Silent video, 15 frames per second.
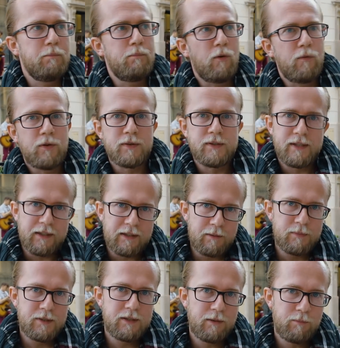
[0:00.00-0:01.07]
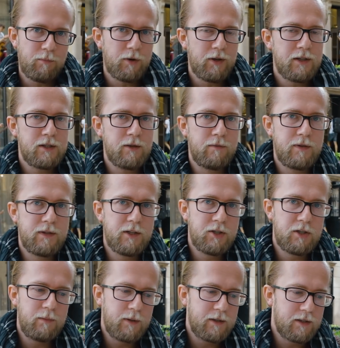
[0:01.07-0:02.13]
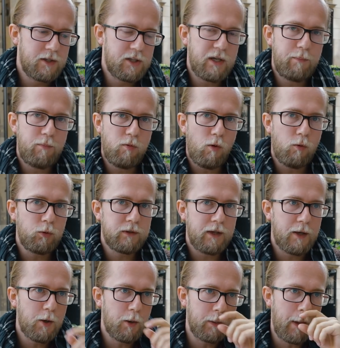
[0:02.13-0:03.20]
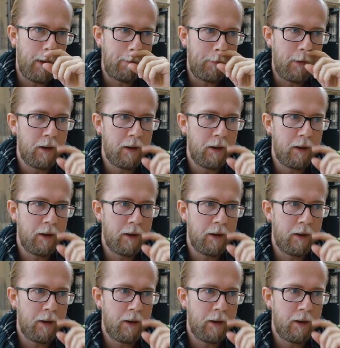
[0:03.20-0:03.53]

Powiązanym z tym pojęciem fizycznym jest ciepło utajone.